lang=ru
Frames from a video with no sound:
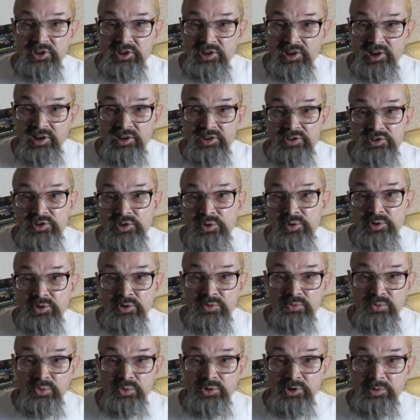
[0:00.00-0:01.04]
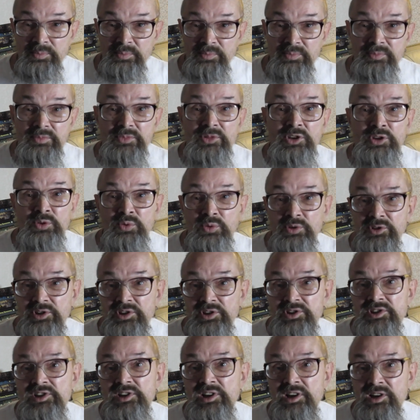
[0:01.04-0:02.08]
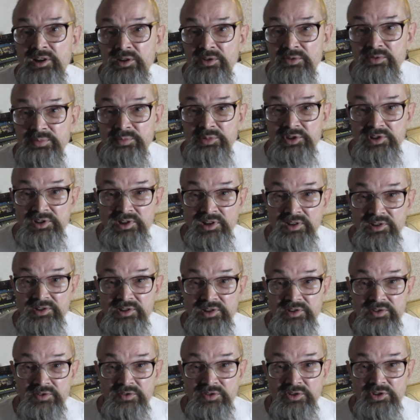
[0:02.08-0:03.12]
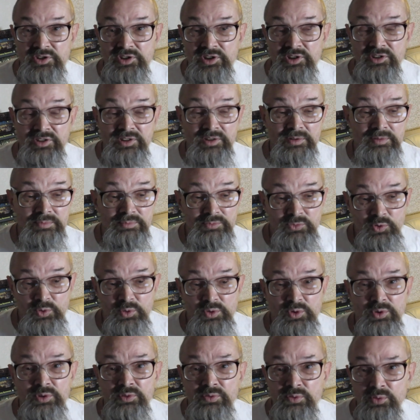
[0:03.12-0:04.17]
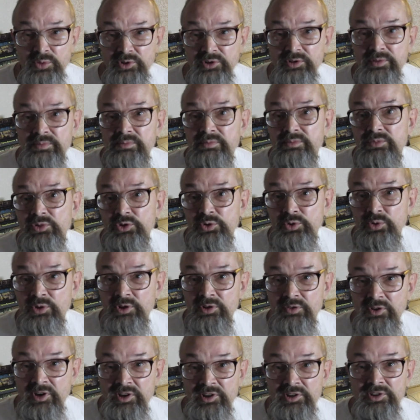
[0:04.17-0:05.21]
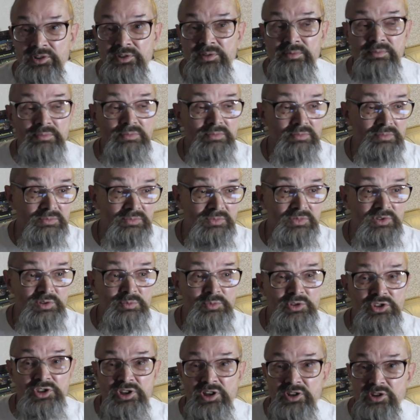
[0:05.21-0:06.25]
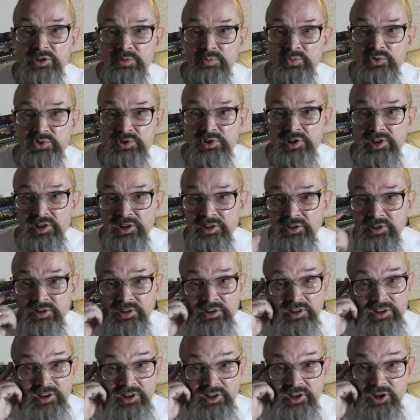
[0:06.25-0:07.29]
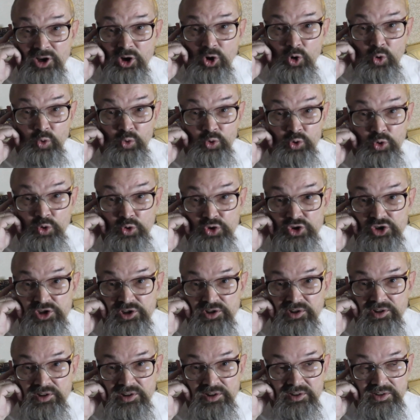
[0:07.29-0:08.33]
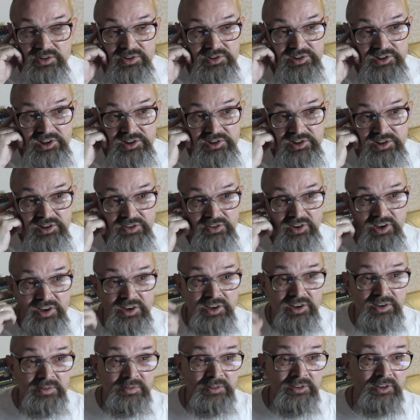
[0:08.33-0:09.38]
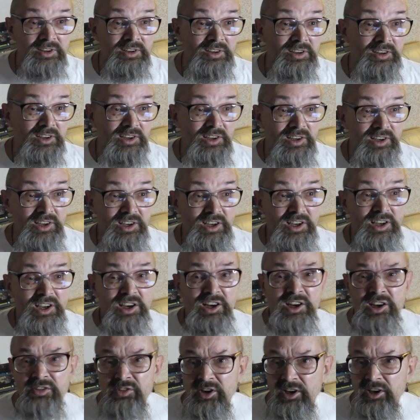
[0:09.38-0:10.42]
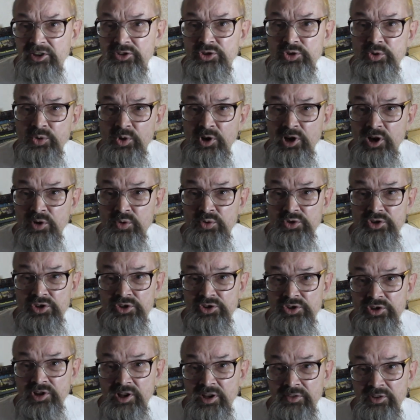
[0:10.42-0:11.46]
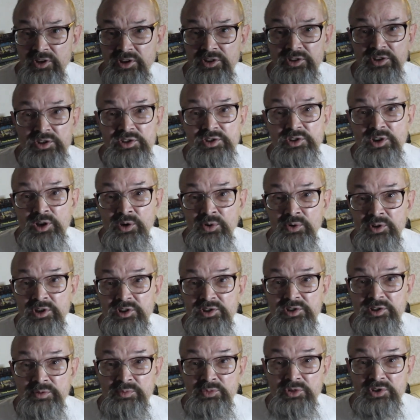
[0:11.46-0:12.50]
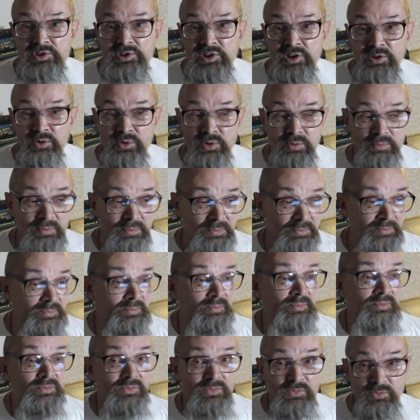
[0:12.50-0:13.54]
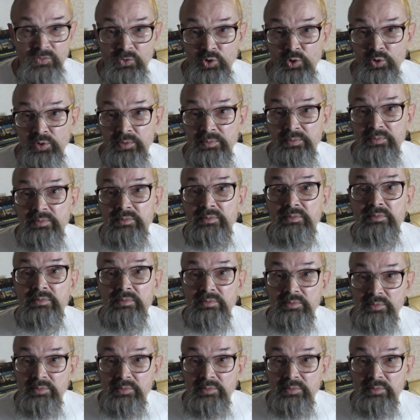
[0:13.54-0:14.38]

поиграли с Ронни Вудом, и он идеально вписался совершенно. Ну, Рон Вуд, что говорить, замечательный музыкант – художник, кстати говоря. Говорят, что хороший человек, не знаю, я с ним не знаком, но